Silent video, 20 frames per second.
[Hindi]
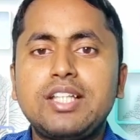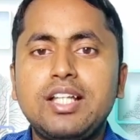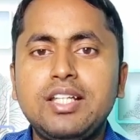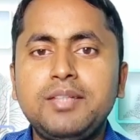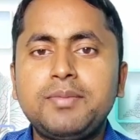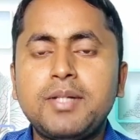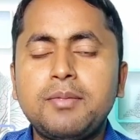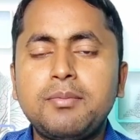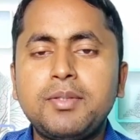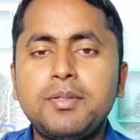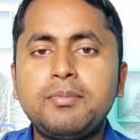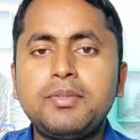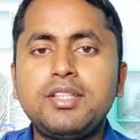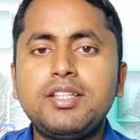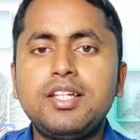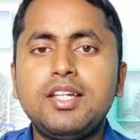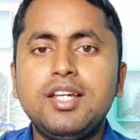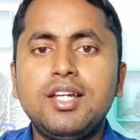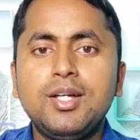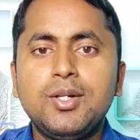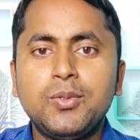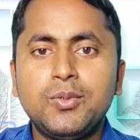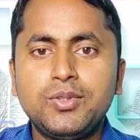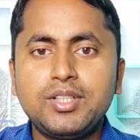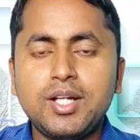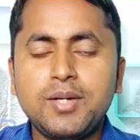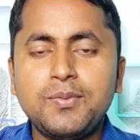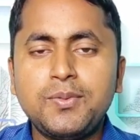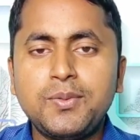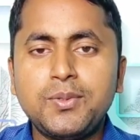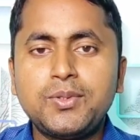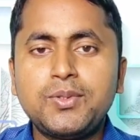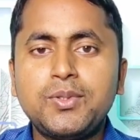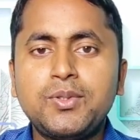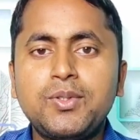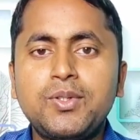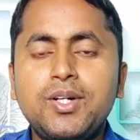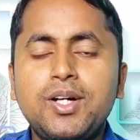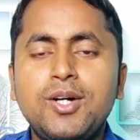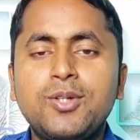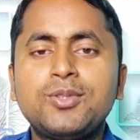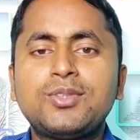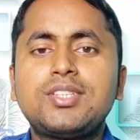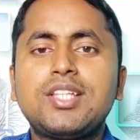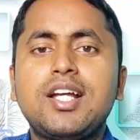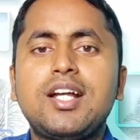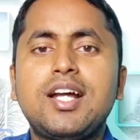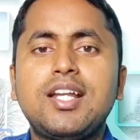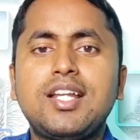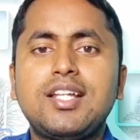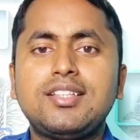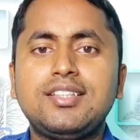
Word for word: खलीफा में भी उनका फोटो और उसका गाना